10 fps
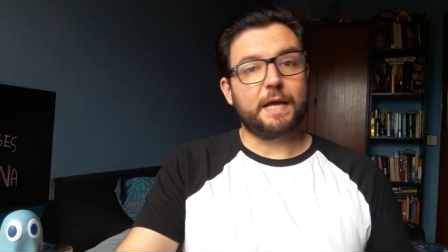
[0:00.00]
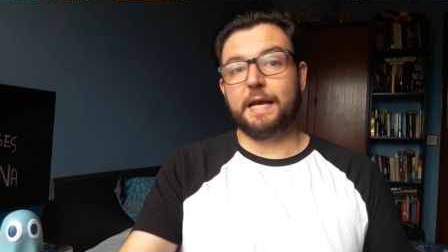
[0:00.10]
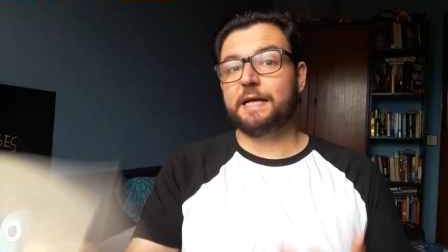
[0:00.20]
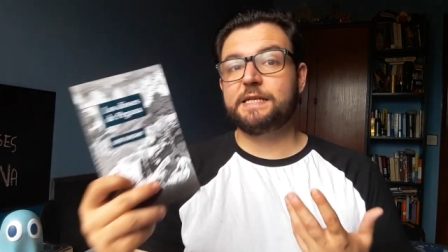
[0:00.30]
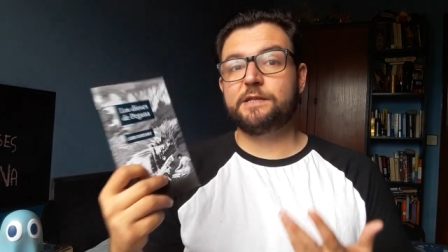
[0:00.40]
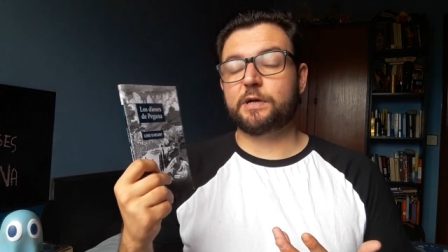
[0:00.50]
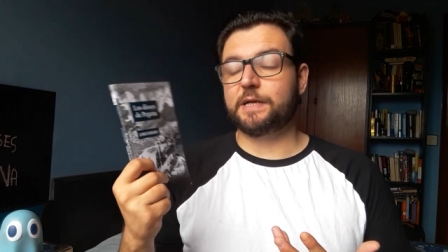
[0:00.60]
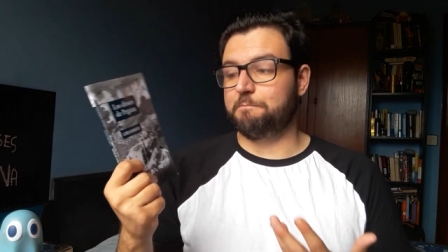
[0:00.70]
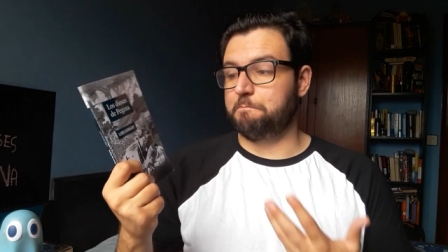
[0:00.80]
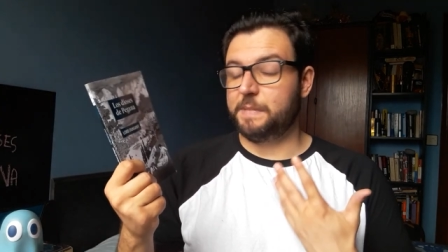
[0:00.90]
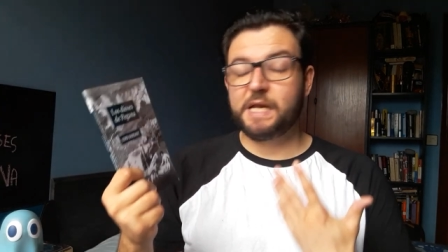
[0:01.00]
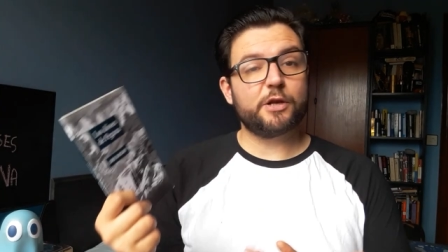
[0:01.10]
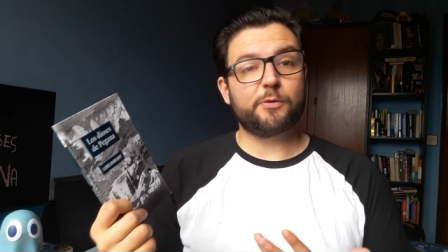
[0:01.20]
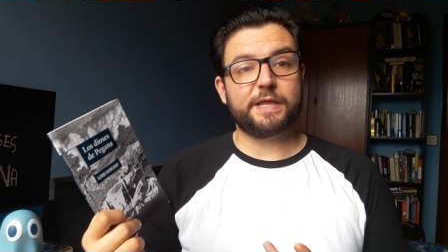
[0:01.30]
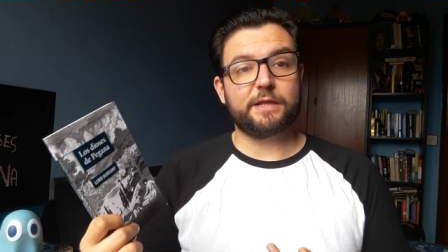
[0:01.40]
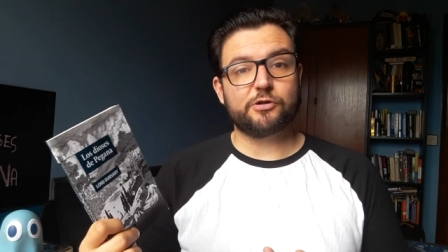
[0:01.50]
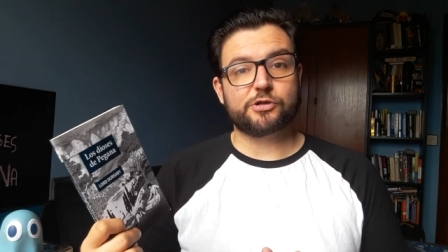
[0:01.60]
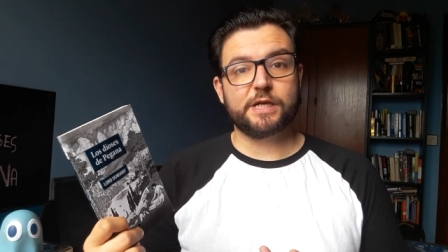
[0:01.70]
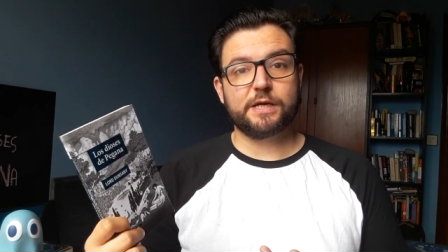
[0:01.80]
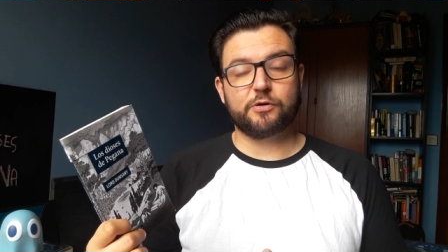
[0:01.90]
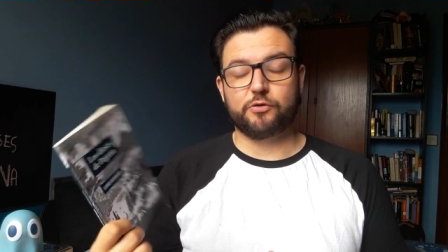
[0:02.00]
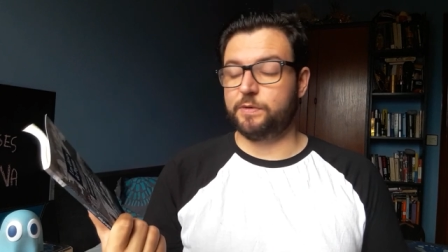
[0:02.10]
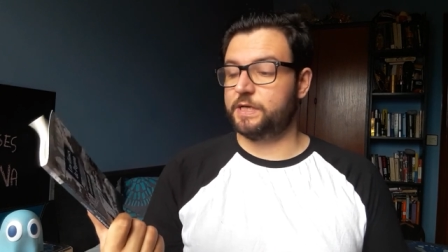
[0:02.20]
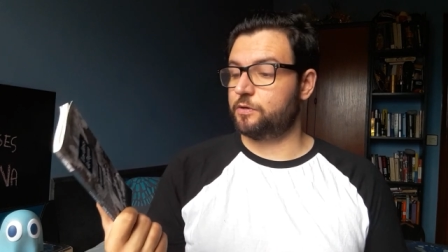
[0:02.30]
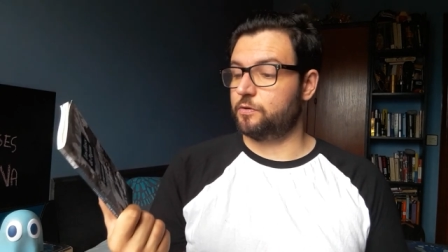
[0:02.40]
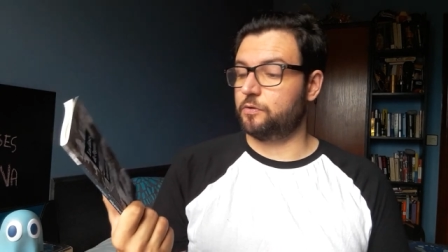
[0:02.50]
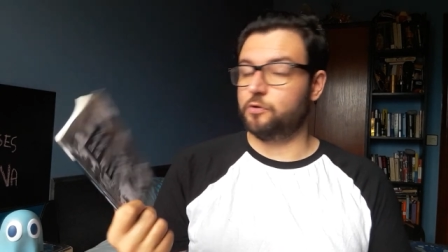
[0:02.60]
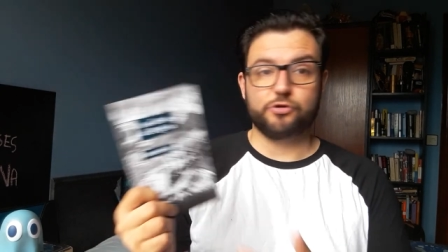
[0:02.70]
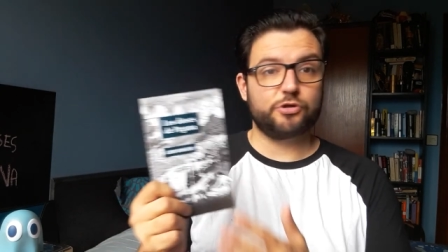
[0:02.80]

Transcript: El éxito que en 1905 tuvieron los